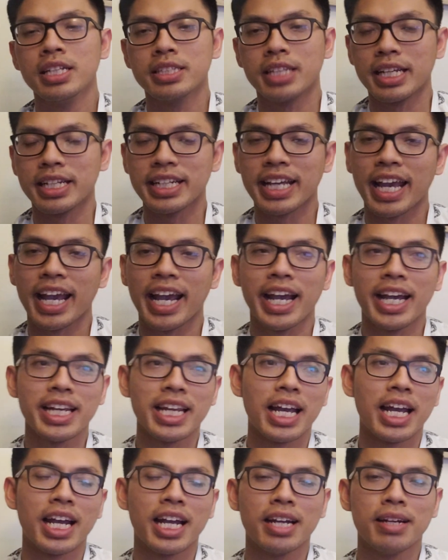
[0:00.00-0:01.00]
thành ra
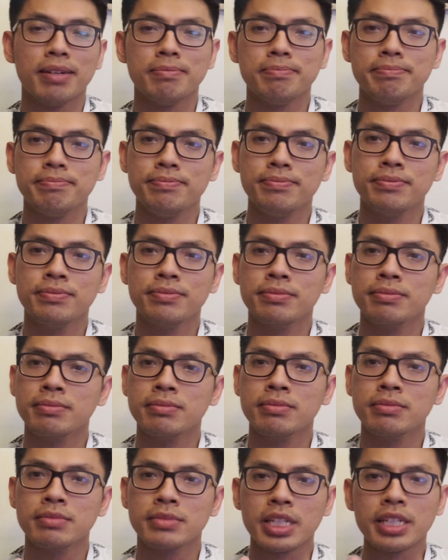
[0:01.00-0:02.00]
là
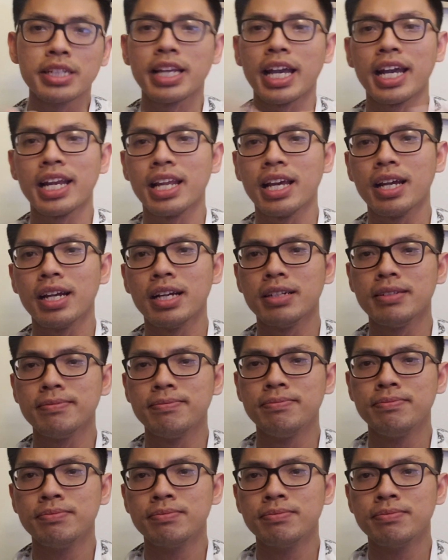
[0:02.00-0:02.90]
tính ra là